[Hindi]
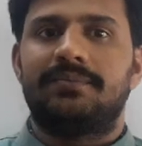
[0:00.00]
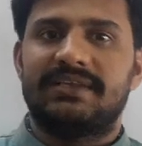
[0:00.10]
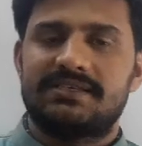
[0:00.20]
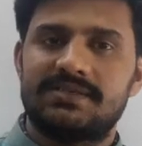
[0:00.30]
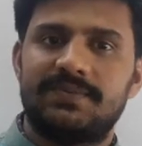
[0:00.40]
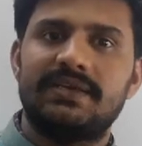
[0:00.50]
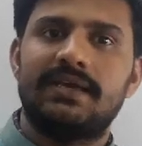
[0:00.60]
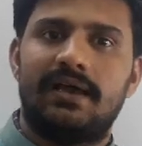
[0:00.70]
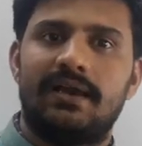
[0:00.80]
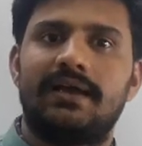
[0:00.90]
बैचेस भी
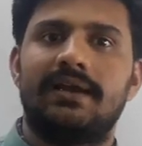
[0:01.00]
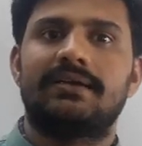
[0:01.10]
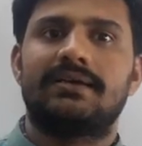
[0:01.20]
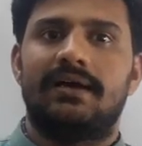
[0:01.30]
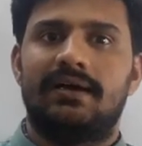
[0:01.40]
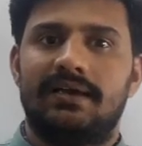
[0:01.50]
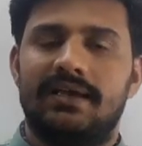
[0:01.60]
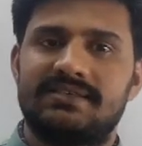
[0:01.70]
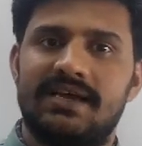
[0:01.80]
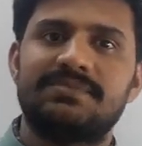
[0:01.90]
अलग अलग
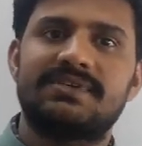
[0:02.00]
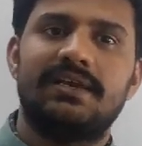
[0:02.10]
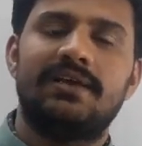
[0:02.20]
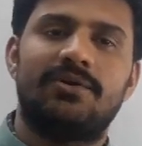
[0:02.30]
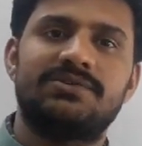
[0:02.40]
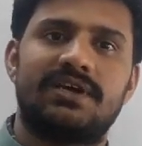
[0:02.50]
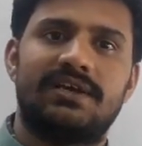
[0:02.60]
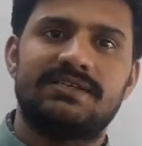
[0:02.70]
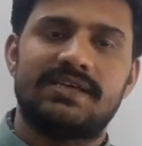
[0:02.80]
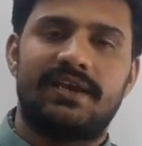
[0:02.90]
एग्ज़ाम्स के लिए लॉन्च
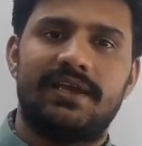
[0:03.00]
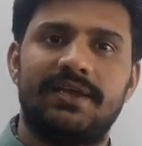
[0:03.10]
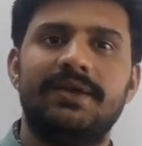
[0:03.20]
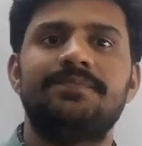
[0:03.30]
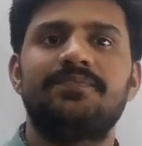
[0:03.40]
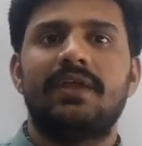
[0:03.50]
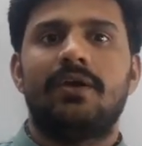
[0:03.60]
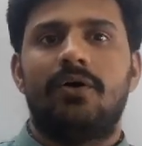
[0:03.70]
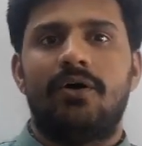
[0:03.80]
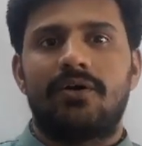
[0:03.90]
करने जा रहे हैं
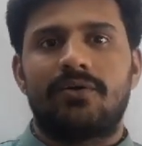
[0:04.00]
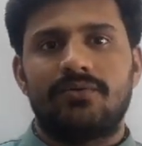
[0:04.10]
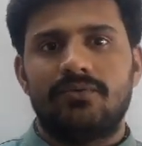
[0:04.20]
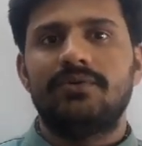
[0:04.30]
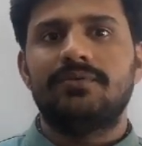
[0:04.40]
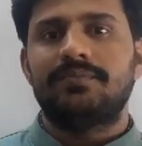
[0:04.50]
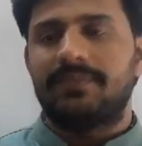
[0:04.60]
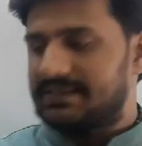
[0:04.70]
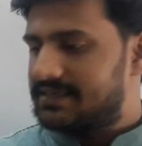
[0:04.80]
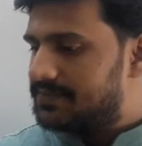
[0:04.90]
और उन
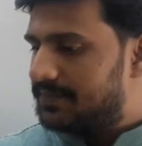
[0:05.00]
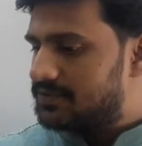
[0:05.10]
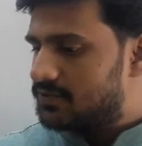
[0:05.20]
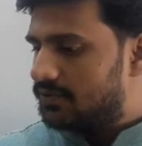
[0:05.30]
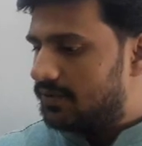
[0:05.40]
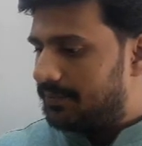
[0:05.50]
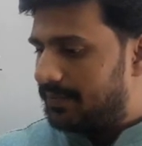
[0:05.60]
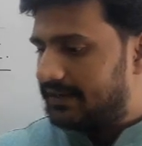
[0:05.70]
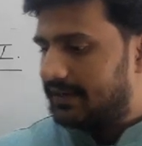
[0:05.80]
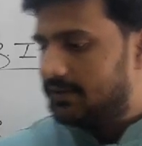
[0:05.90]
बैचेस में जो
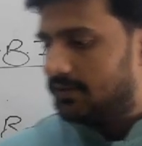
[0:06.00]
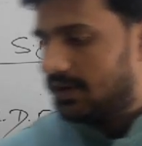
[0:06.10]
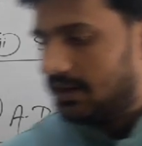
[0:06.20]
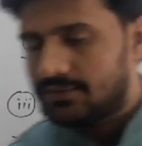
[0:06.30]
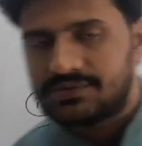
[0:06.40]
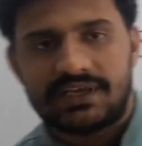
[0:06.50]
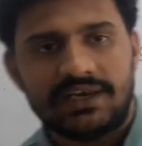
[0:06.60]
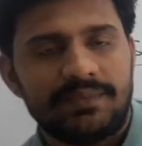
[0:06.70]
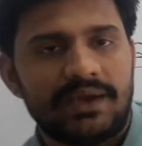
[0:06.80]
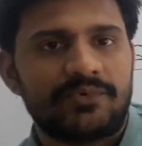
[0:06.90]
पैटर्न होगा उसके
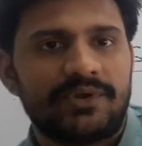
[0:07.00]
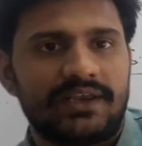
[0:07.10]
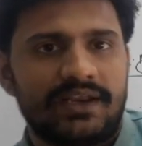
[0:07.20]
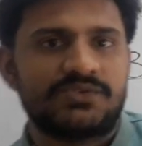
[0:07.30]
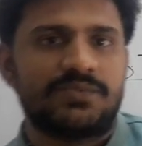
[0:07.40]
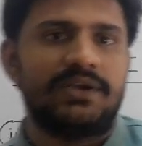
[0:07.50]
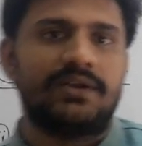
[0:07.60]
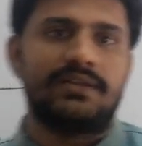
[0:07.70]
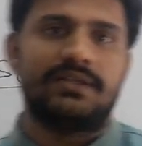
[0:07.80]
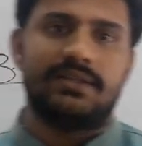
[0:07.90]
लिए मैं आपको एक अनाउंसमेंट
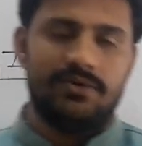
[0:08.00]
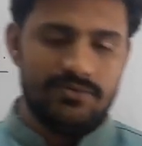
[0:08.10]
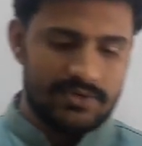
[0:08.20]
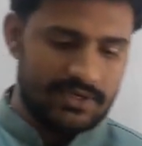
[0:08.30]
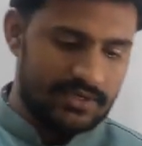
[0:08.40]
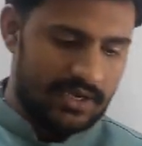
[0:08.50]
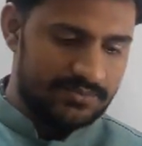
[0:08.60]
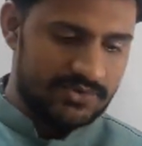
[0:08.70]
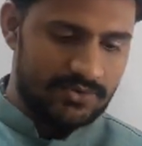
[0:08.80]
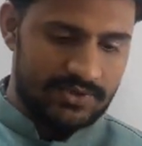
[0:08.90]
कर देता हूँ कि
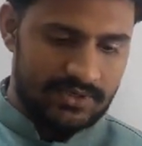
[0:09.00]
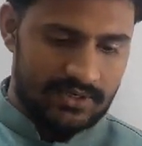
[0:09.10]
अब जो